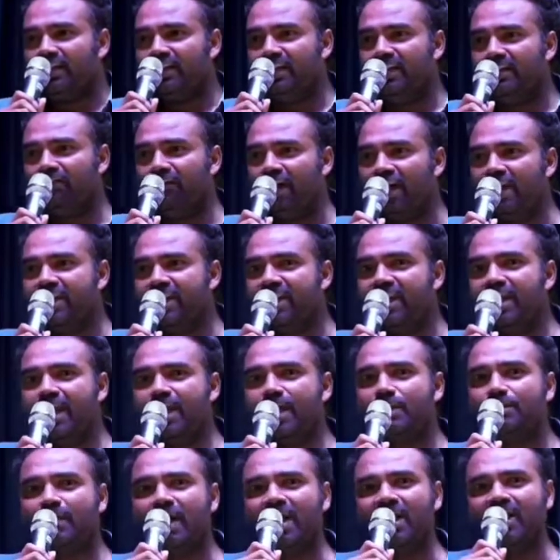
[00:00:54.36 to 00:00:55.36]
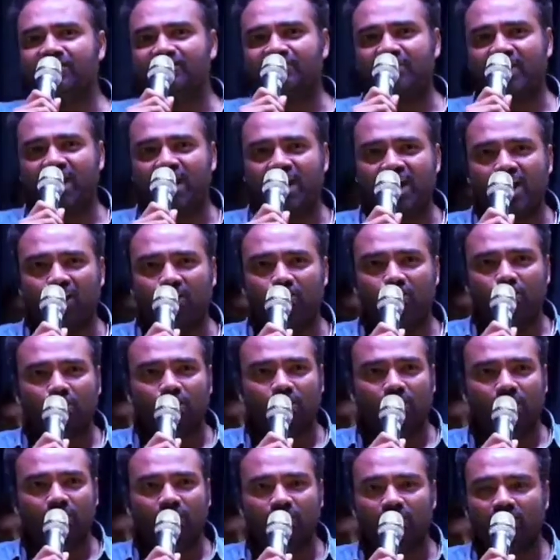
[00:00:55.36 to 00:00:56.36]
ఇవన్నీ మన జాడలు
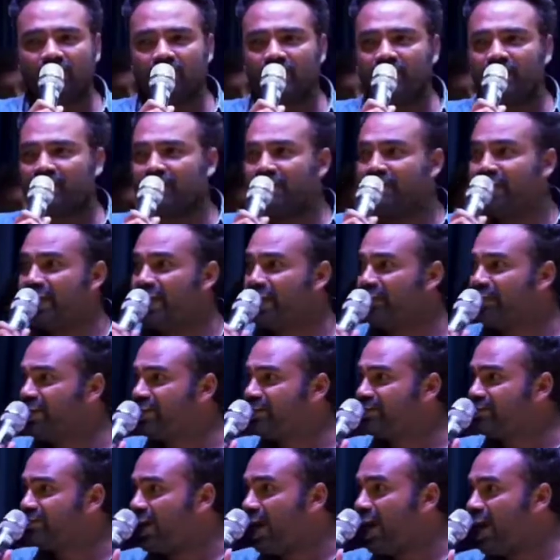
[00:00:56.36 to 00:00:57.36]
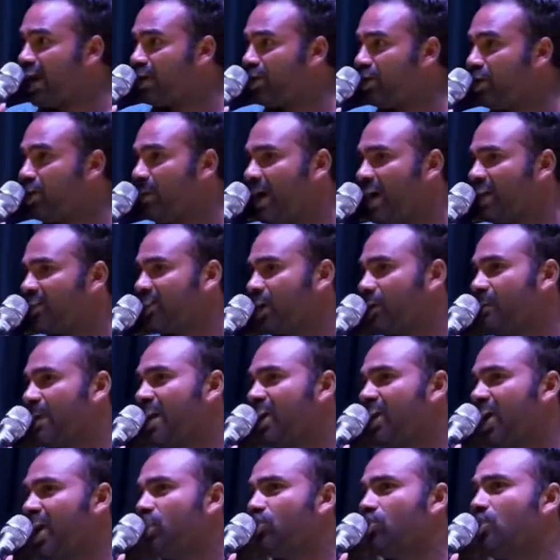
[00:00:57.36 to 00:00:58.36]
ఇవి జాడలు మాత్రమే
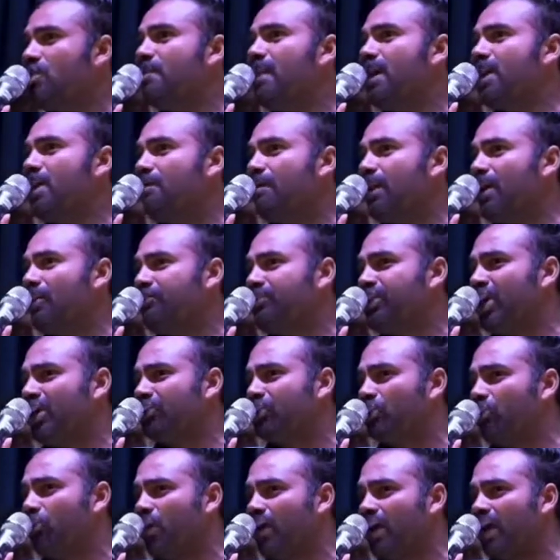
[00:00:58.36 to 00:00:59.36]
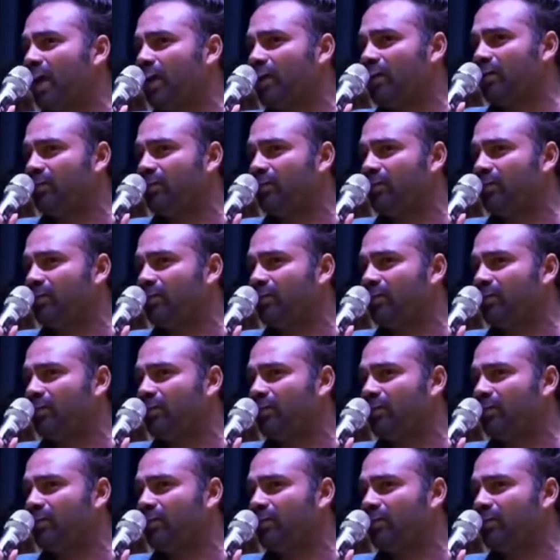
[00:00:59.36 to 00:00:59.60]
కాదు మన భవిష్యత్తు కూడా